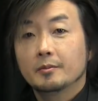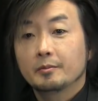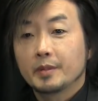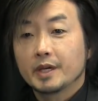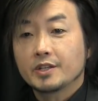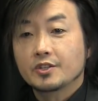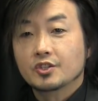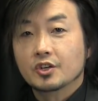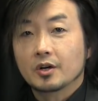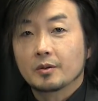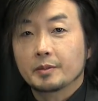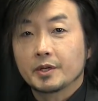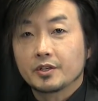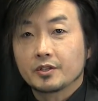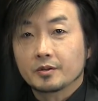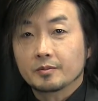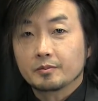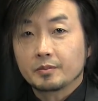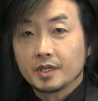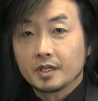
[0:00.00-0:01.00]
bây cho bây
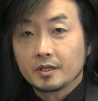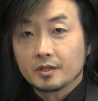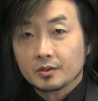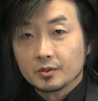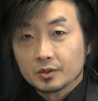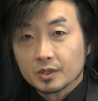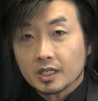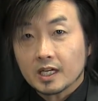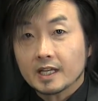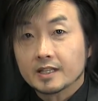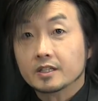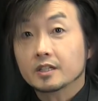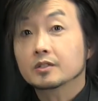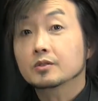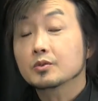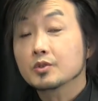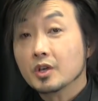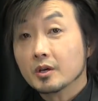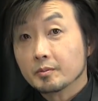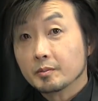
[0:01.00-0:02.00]
cho pi lúc ta là để
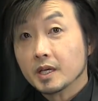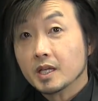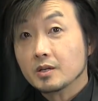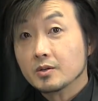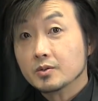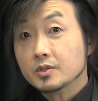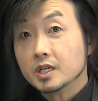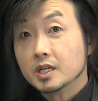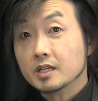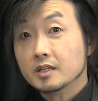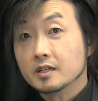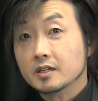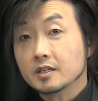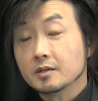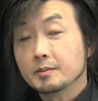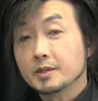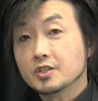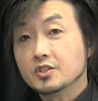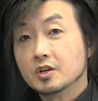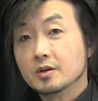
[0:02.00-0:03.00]
cú giờ bây lúc thế này giờ
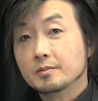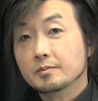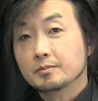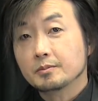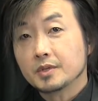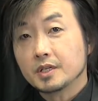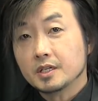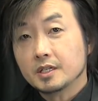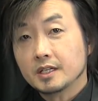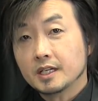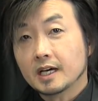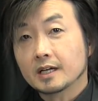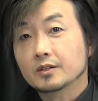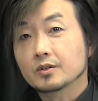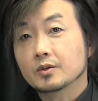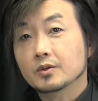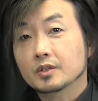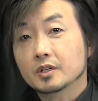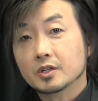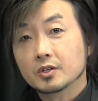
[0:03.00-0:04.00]
chỉ bây cho pi nản
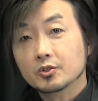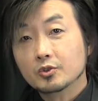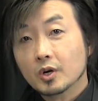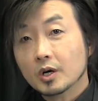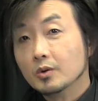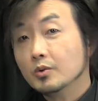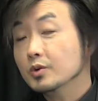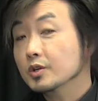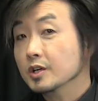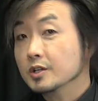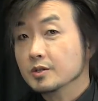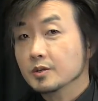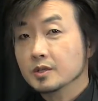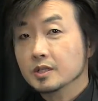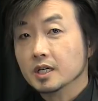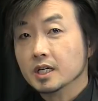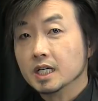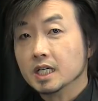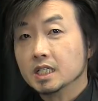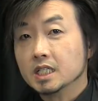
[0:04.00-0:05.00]
trốn tới đua u nản
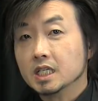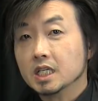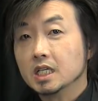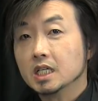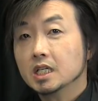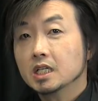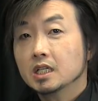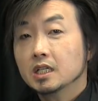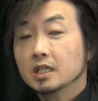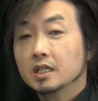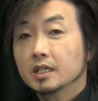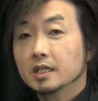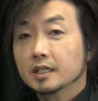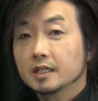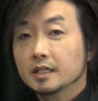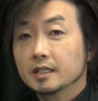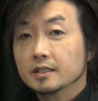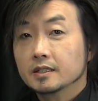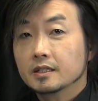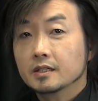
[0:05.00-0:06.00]
trốn tới na chỉ
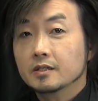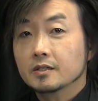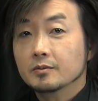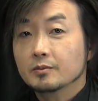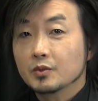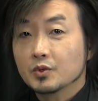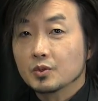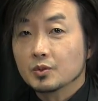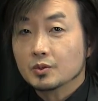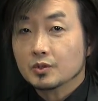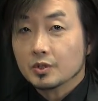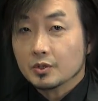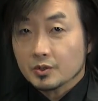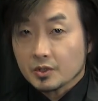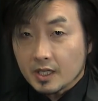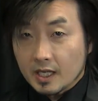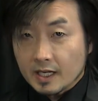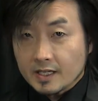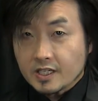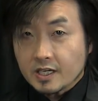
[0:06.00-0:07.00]
lần thứ một trâu
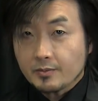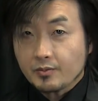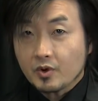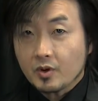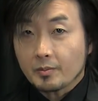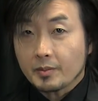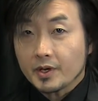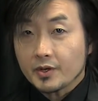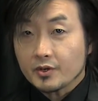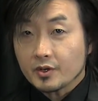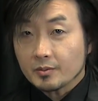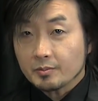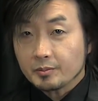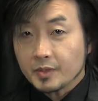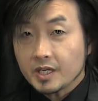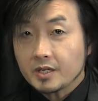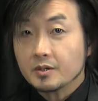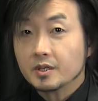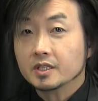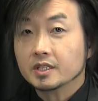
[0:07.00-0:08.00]
ta là chạp bộ bây giờ
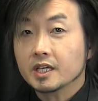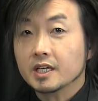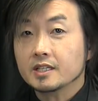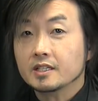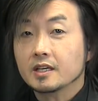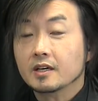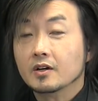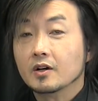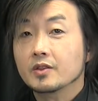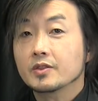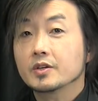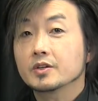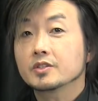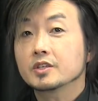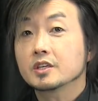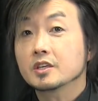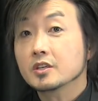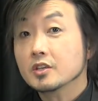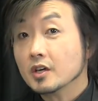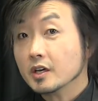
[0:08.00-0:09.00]
bí vấn đề chỉ còn tới
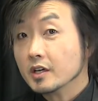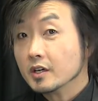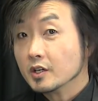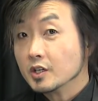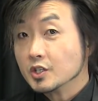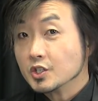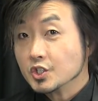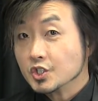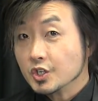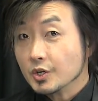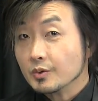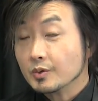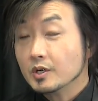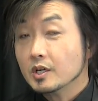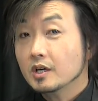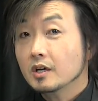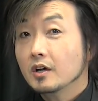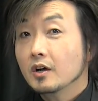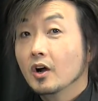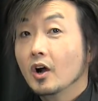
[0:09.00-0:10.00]
chỉ như vậy còn rong
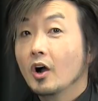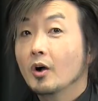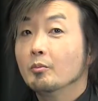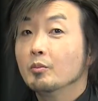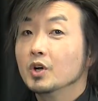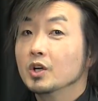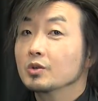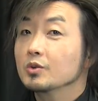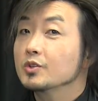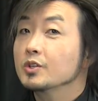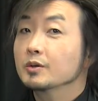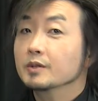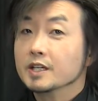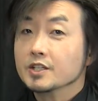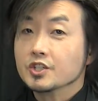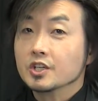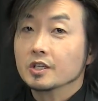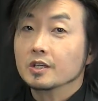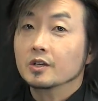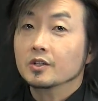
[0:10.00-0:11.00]
họ mua lún họ
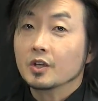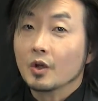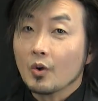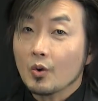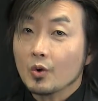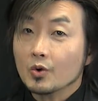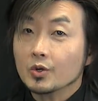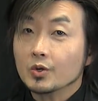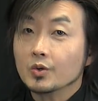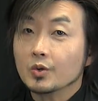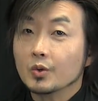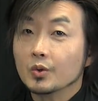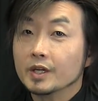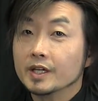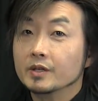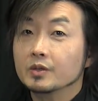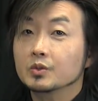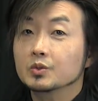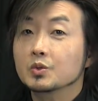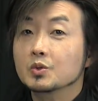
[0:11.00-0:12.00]
đã chỉ là chỉ hồ đồ cũ
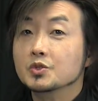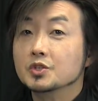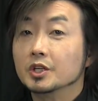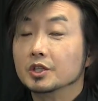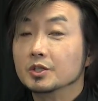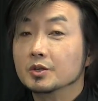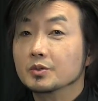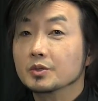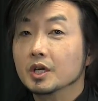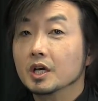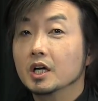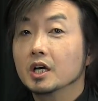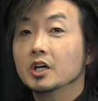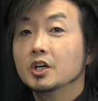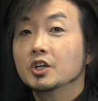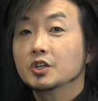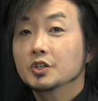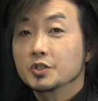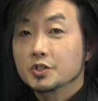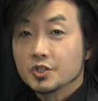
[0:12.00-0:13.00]
này của tôi sát tông giờ
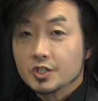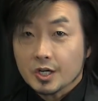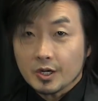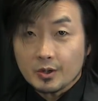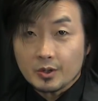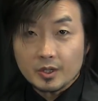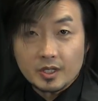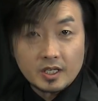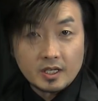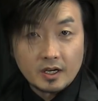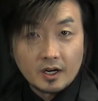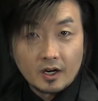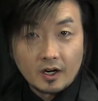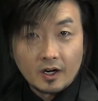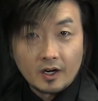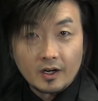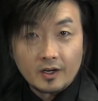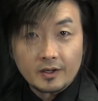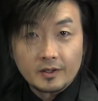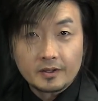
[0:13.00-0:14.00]
trâu ý
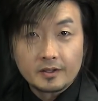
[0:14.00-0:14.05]
ở